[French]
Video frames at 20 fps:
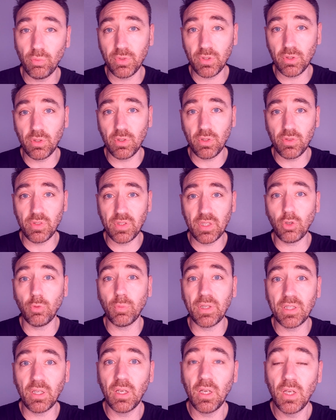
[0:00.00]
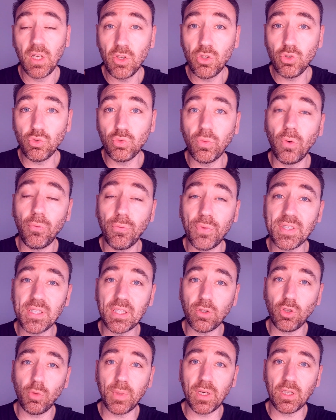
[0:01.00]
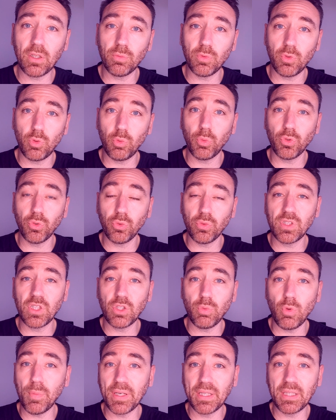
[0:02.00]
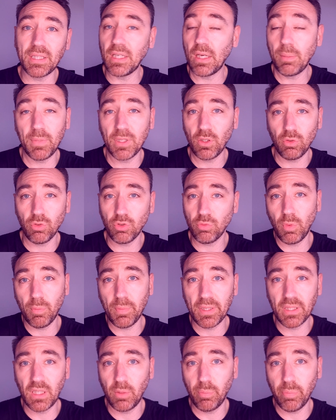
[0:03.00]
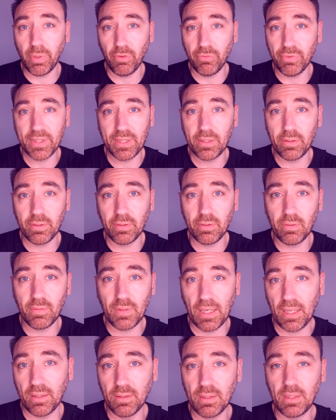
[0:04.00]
parce que je sais qu'on m'a souvent fait cette remarque en me demandant si je me maquillais, mais non, je me maquille pas en fait. Euh, voilà.